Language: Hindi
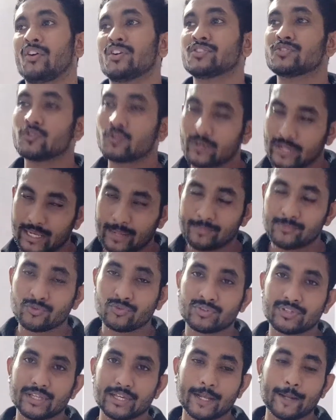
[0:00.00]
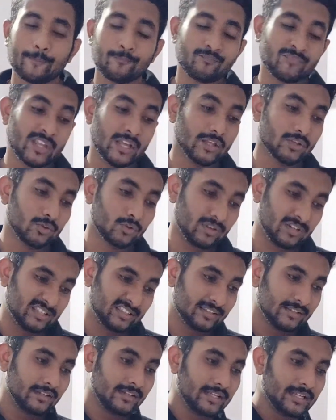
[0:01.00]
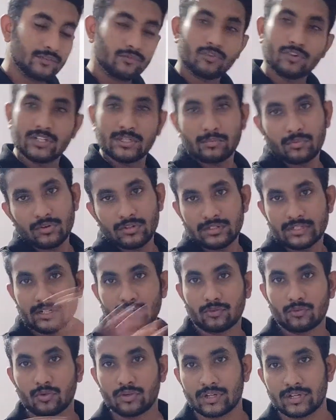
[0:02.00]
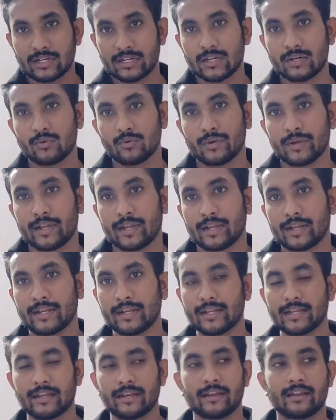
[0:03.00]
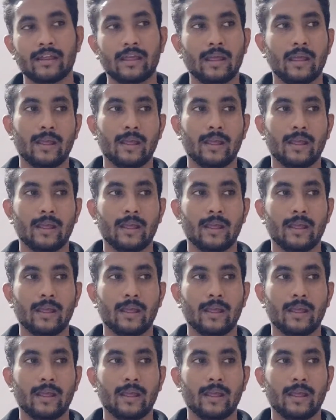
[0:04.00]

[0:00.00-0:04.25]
और जो गेम्स होते हैं तो अंदर ही वॉलीबॉल का कोर्ट लगा हुआ है ठीक है